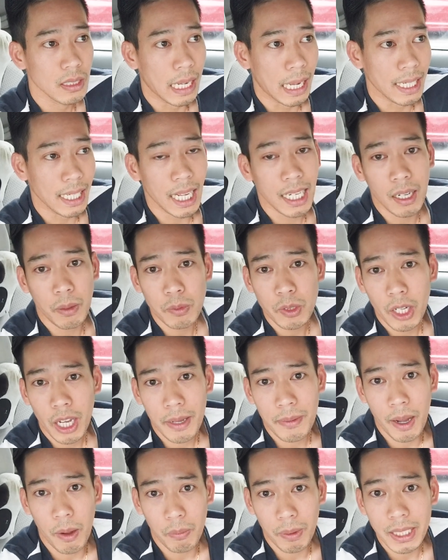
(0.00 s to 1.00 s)
anh anh không cho
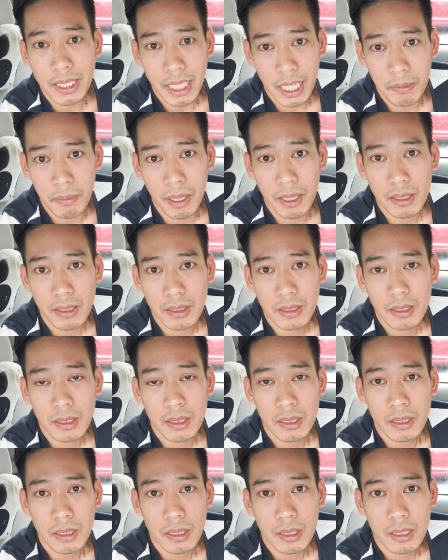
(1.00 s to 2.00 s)
em học lái xe mà
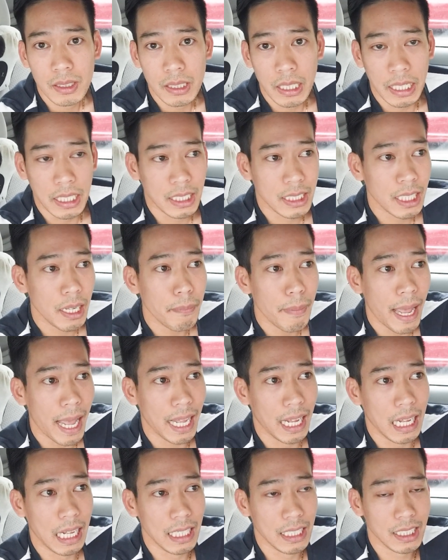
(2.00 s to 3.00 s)
thì cái
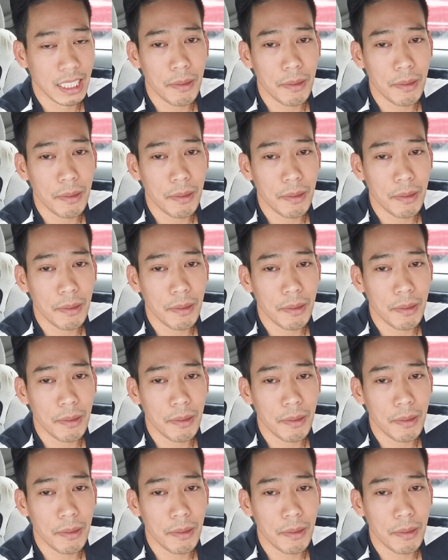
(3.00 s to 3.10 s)
bà